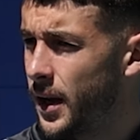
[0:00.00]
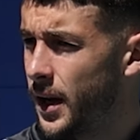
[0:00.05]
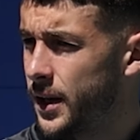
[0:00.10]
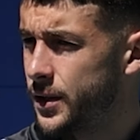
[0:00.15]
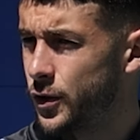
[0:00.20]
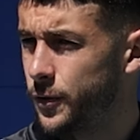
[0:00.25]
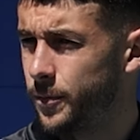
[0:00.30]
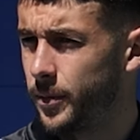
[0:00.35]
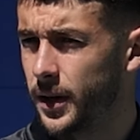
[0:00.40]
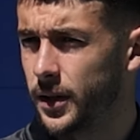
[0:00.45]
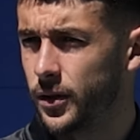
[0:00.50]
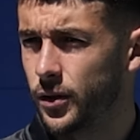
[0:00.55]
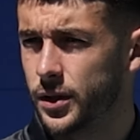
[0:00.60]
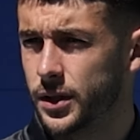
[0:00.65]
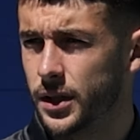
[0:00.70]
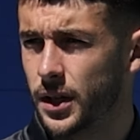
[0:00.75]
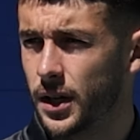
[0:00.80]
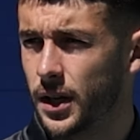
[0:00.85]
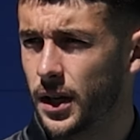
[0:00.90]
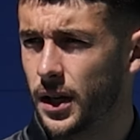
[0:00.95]
estos
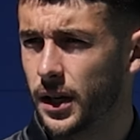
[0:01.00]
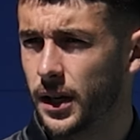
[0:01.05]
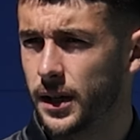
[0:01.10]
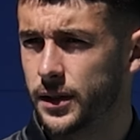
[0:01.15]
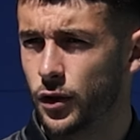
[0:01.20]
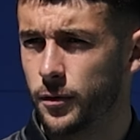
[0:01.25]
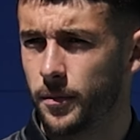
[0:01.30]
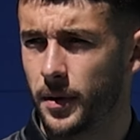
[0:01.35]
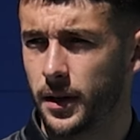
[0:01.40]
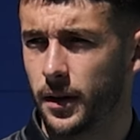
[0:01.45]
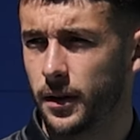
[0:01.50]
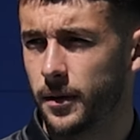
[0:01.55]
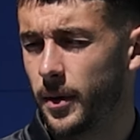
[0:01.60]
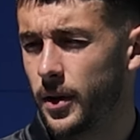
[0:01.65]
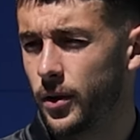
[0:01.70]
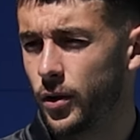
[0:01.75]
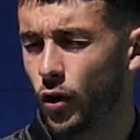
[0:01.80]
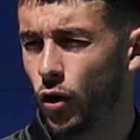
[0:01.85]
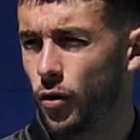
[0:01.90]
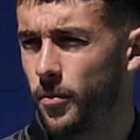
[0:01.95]
partidos que, estoy
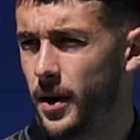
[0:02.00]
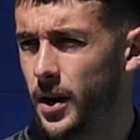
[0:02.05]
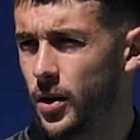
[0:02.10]
participando yo con